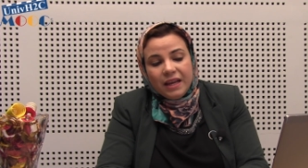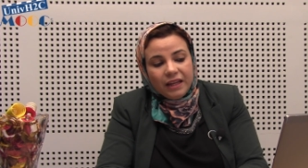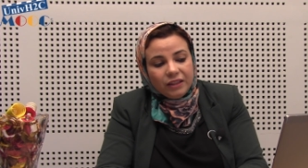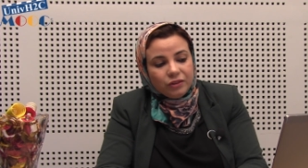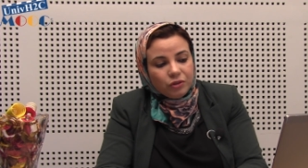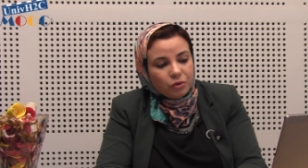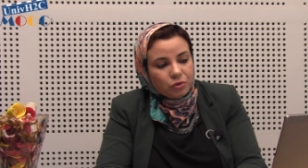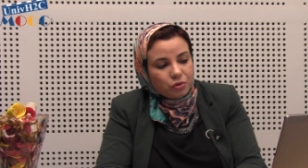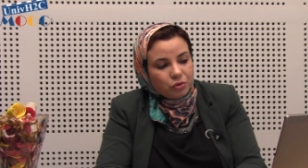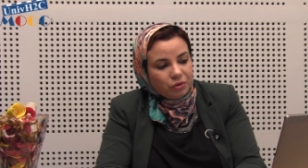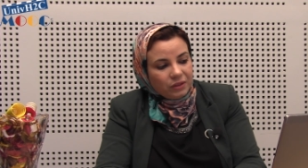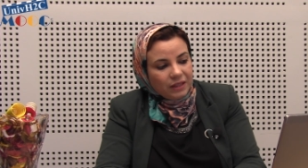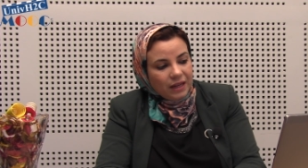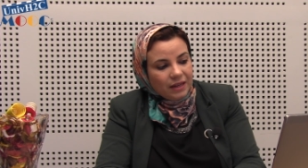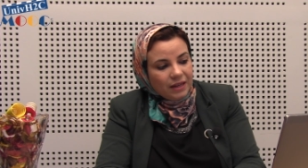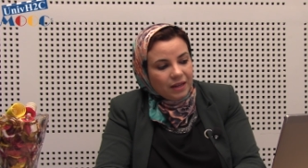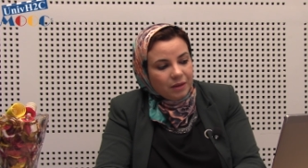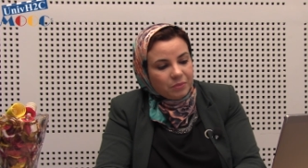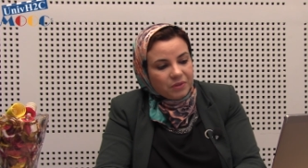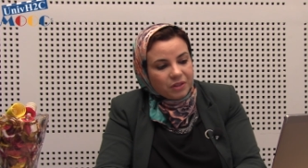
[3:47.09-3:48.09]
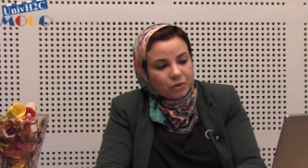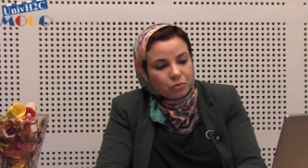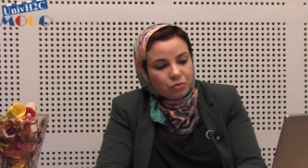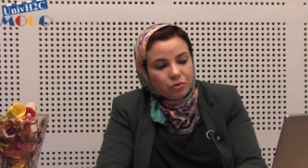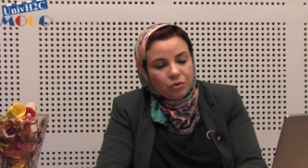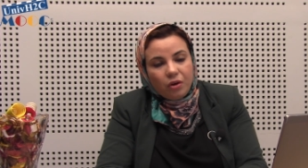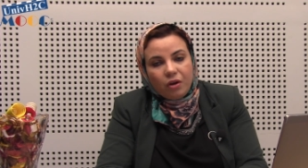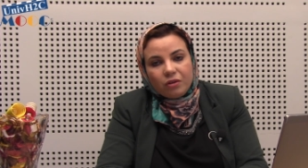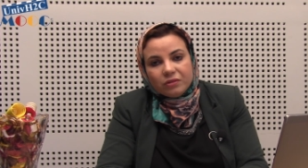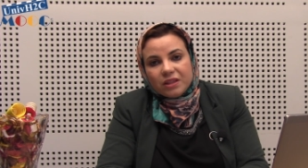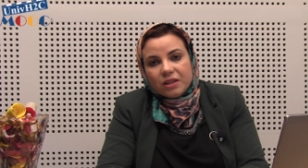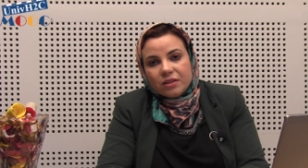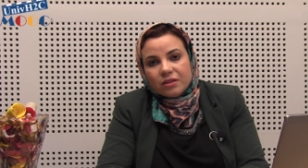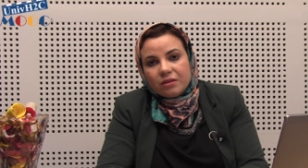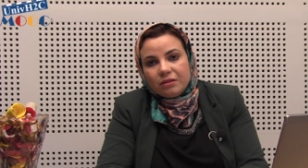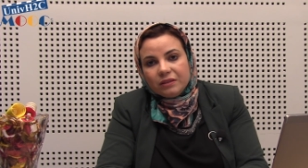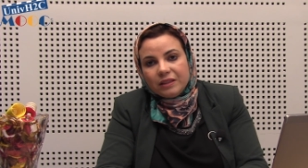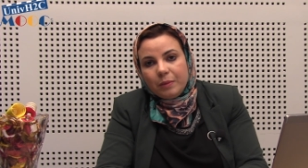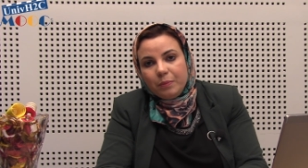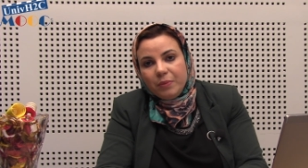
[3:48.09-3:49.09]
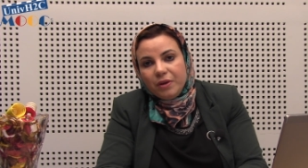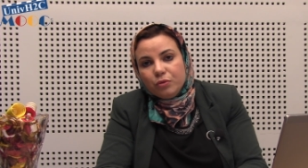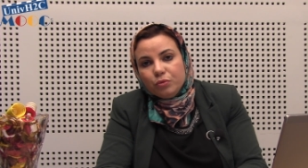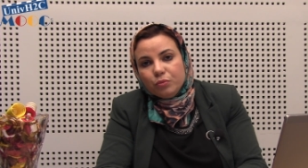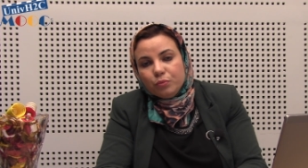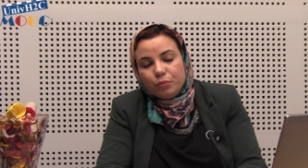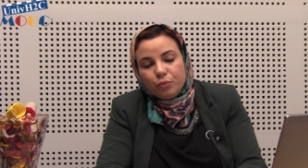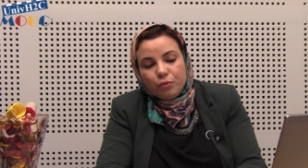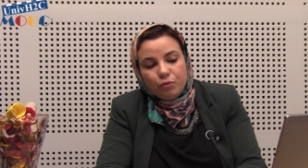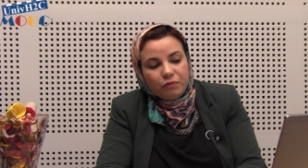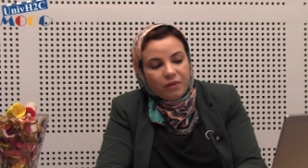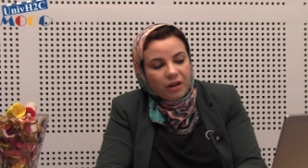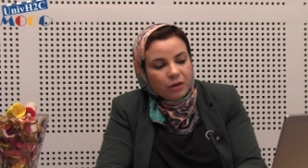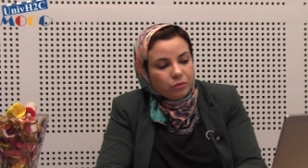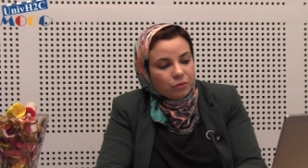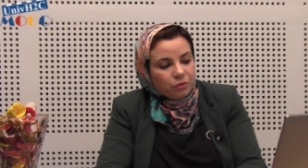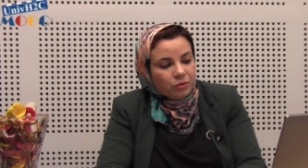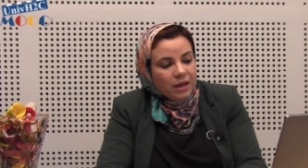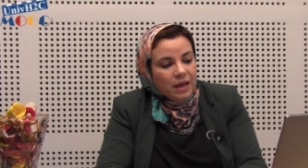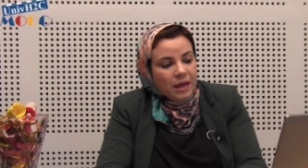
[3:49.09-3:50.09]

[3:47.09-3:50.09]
et dans ce cas-là, bien sûr, on a ce qu'on appelle une plus-value.